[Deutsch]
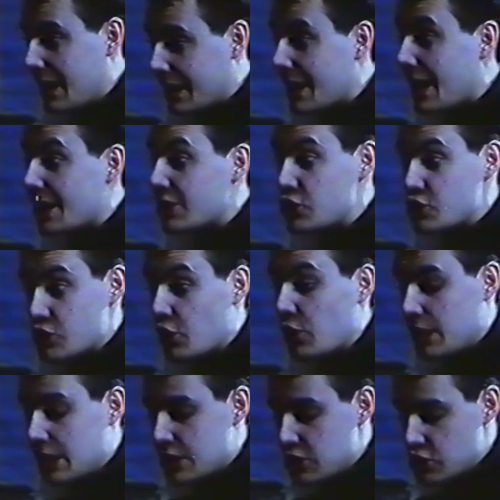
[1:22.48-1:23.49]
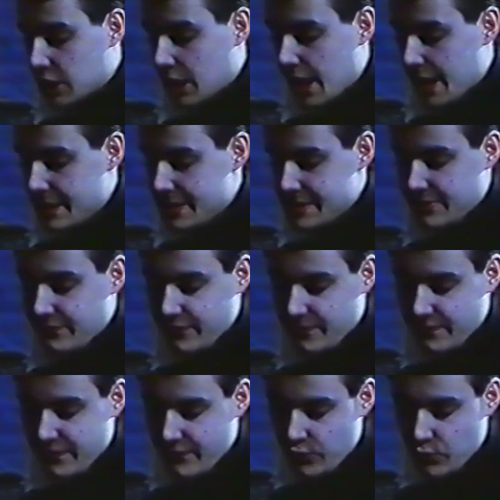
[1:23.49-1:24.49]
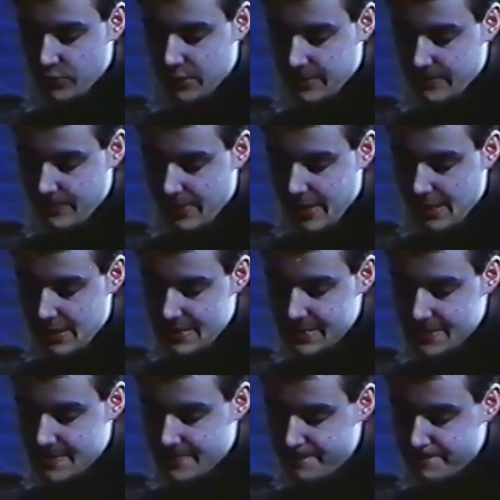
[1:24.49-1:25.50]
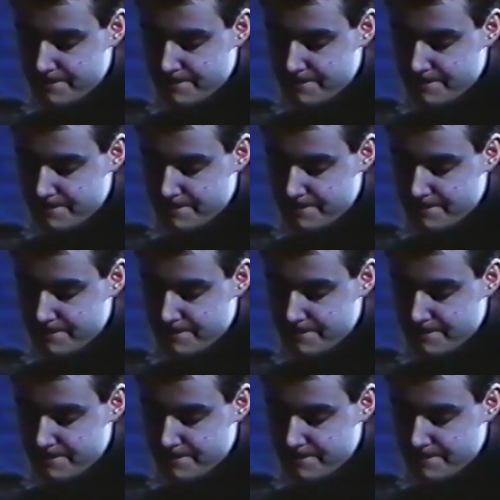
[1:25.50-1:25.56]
lecken ein Scheunenschreien sich vom verwundeten Pelz.